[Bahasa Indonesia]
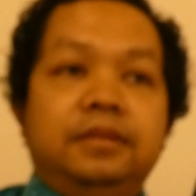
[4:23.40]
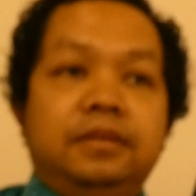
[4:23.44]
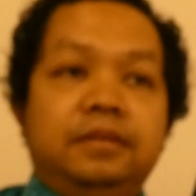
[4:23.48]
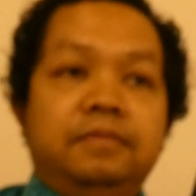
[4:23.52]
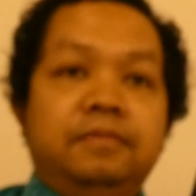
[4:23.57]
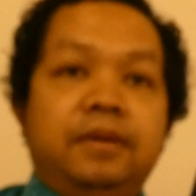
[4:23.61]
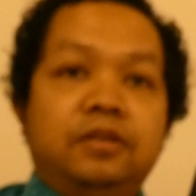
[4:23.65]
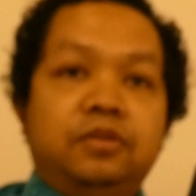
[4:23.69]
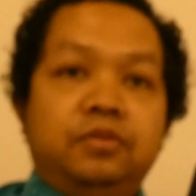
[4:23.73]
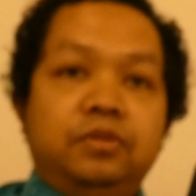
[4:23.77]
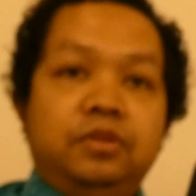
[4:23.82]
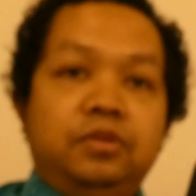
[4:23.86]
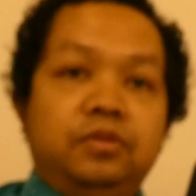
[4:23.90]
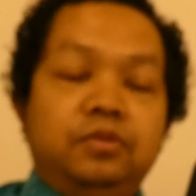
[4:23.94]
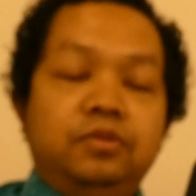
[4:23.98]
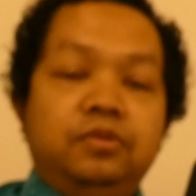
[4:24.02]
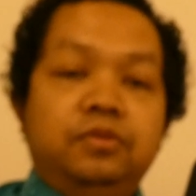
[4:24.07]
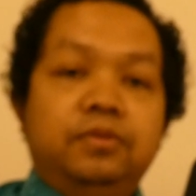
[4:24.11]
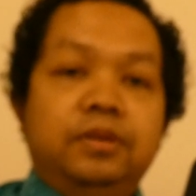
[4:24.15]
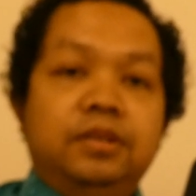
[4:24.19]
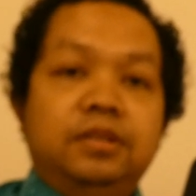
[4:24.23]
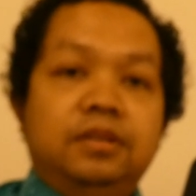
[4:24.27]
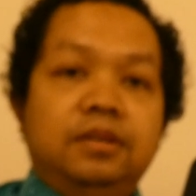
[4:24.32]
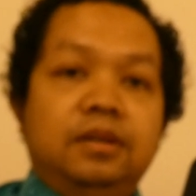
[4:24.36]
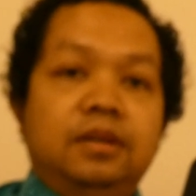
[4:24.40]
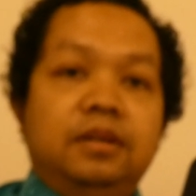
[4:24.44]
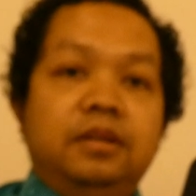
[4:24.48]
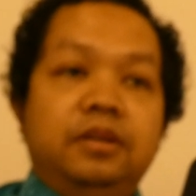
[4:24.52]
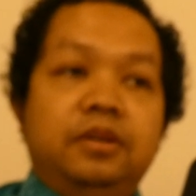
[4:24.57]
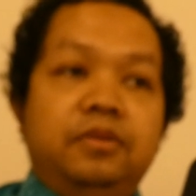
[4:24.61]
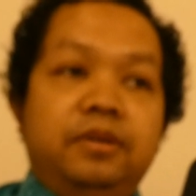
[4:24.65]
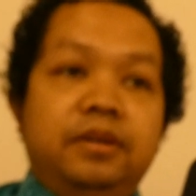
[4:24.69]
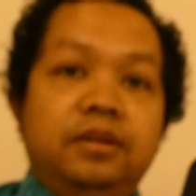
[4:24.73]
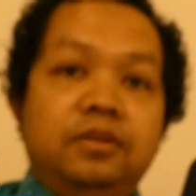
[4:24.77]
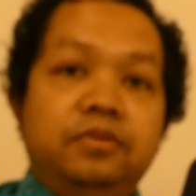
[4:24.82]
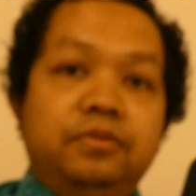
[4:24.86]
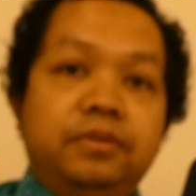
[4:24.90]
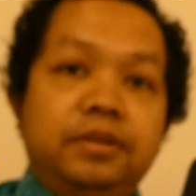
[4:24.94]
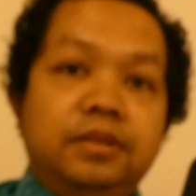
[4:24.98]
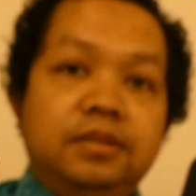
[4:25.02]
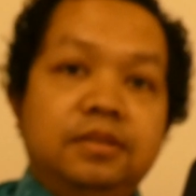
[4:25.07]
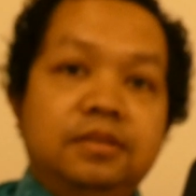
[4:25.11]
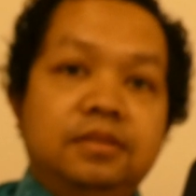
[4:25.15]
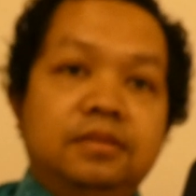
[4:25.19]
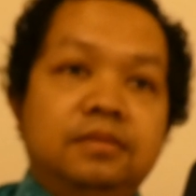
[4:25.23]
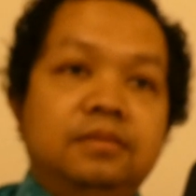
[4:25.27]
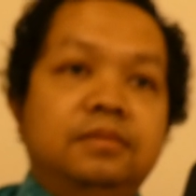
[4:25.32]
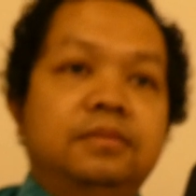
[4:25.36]
waktu itu duet hmm. dengan Leona
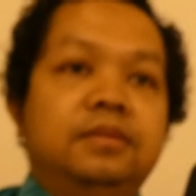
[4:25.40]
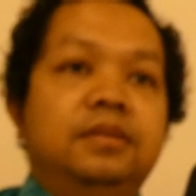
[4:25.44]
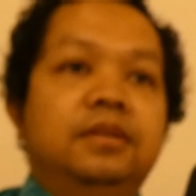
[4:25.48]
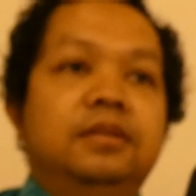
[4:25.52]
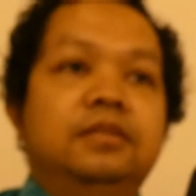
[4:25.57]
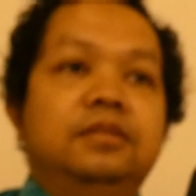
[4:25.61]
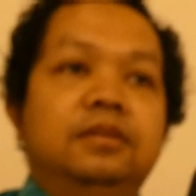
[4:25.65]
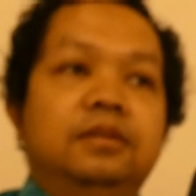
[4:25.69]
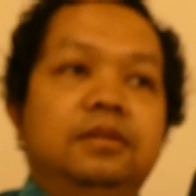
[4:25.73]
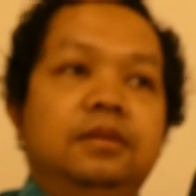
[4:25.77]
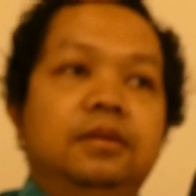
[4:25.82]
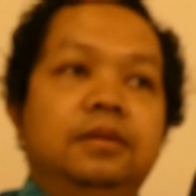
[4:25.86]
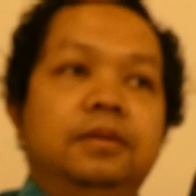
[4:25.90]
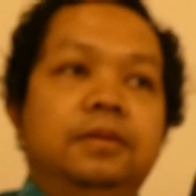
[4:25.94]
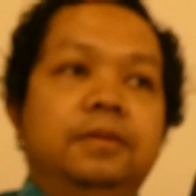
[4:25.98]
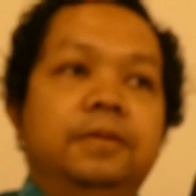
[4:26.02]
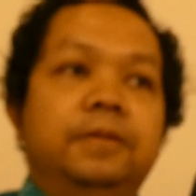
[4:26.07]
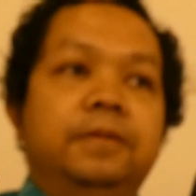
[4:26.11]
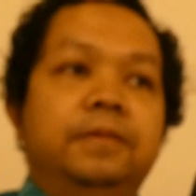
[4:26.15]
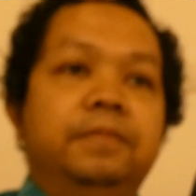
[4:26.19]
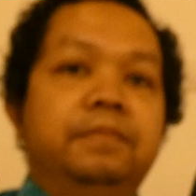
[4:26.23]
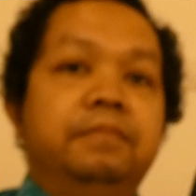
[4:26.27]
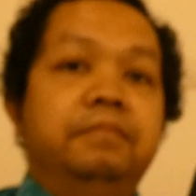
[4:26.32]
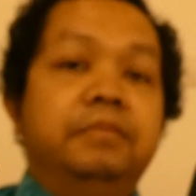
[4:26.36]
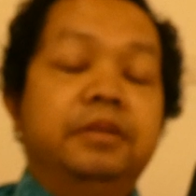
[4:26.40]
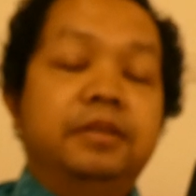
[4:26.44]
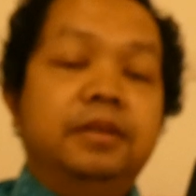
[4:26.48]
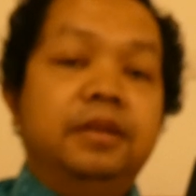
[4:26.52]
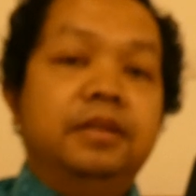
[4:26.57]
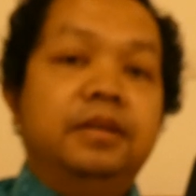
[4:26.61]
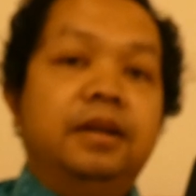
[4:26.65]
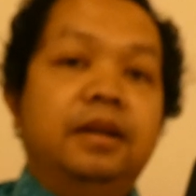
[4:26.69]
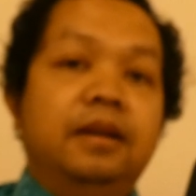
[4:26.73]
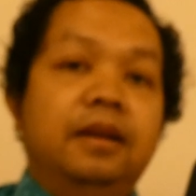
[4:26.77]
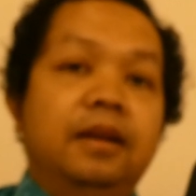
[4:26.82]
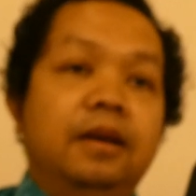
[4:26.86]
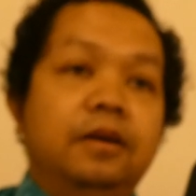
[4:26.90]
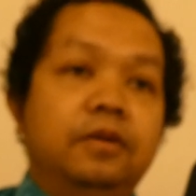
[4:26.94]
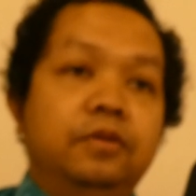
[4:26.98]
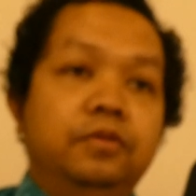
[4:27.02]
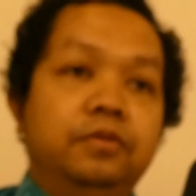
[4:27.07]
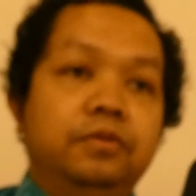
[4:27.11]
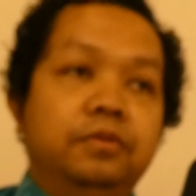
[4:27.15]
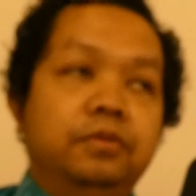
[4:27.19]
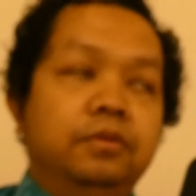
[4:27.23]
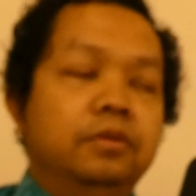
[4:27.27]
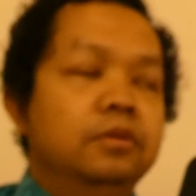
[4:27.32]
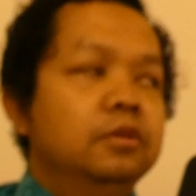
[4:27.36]
Lewis dia uh, menyanyikan
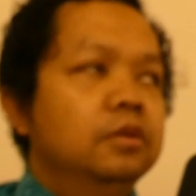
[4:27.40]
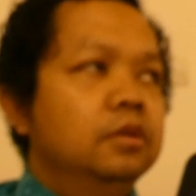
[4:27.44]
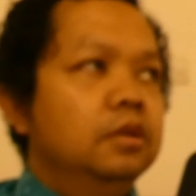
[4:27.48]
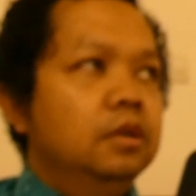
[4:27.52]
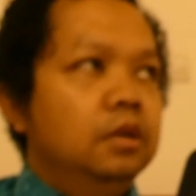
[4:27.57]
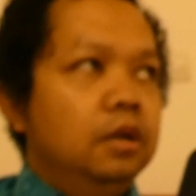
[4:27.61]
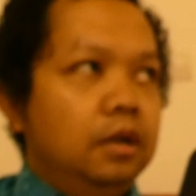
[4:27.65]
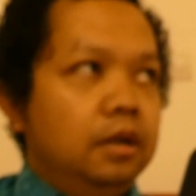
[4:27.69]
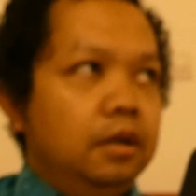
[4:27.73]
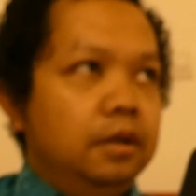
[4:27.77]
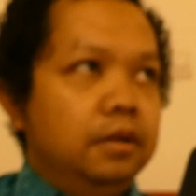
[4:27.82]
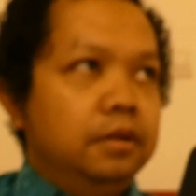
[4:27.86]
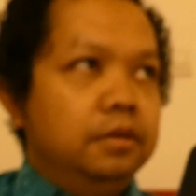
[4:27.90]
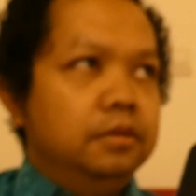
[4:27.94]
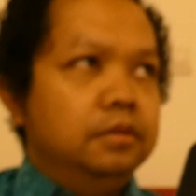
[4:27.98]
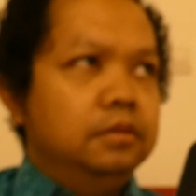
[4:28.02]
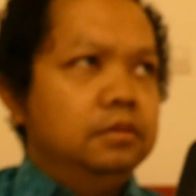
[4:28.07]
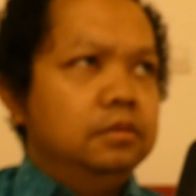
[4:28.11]
lagu uh,